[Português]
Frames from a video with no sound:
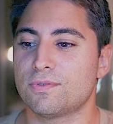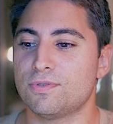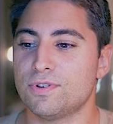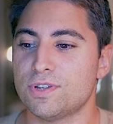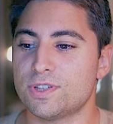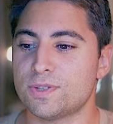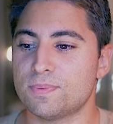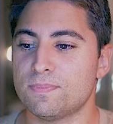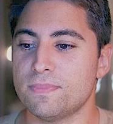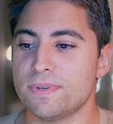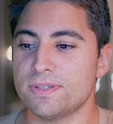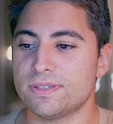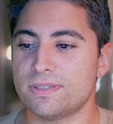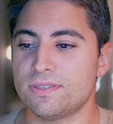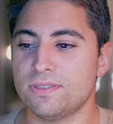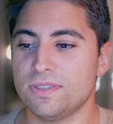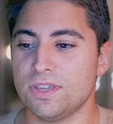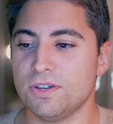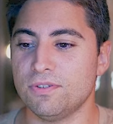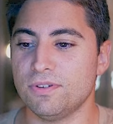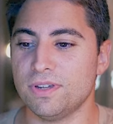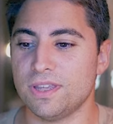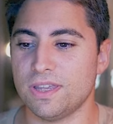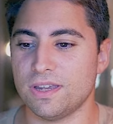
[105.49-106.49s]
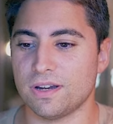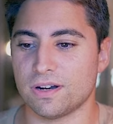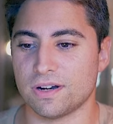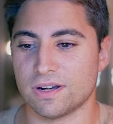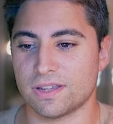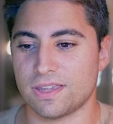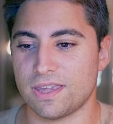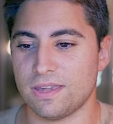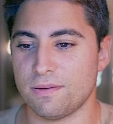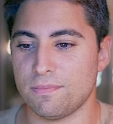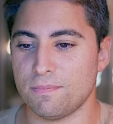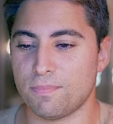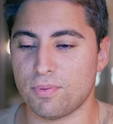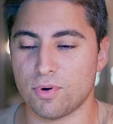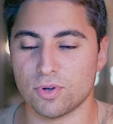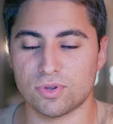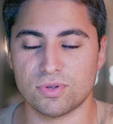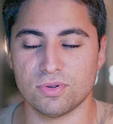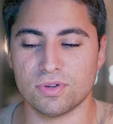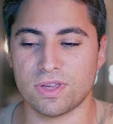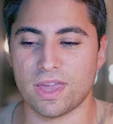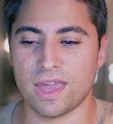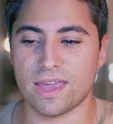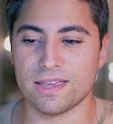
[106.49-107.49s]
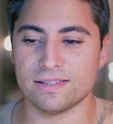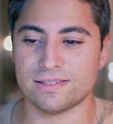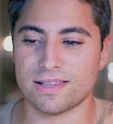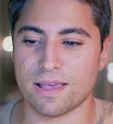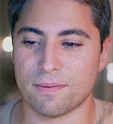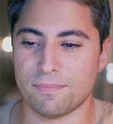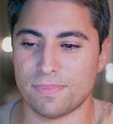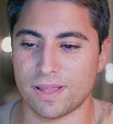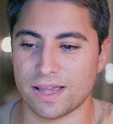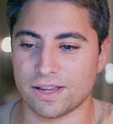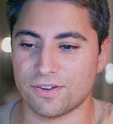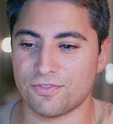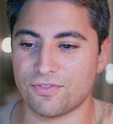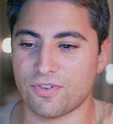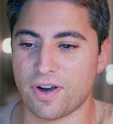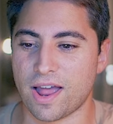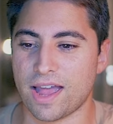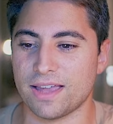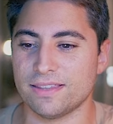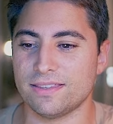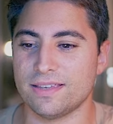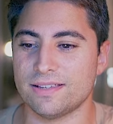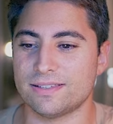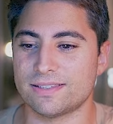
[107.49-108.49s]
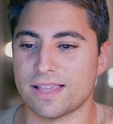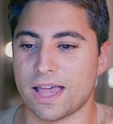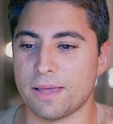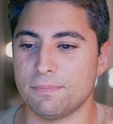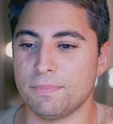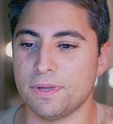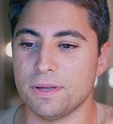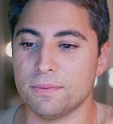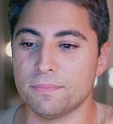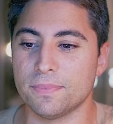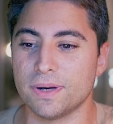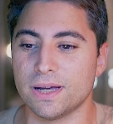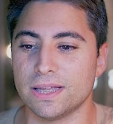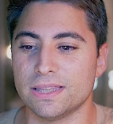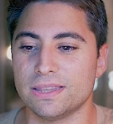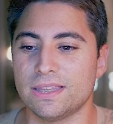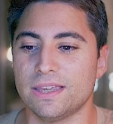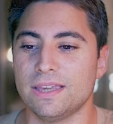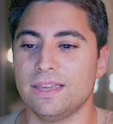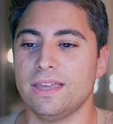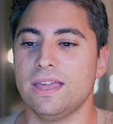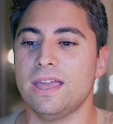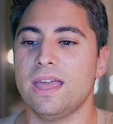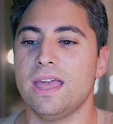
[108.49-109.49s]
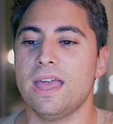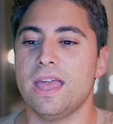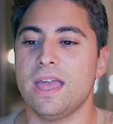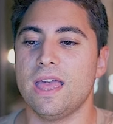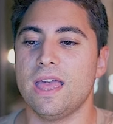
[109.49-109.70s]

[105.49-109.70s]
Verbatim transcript: Christmas, New Year, que em português é Black Friday, Cyber Monday,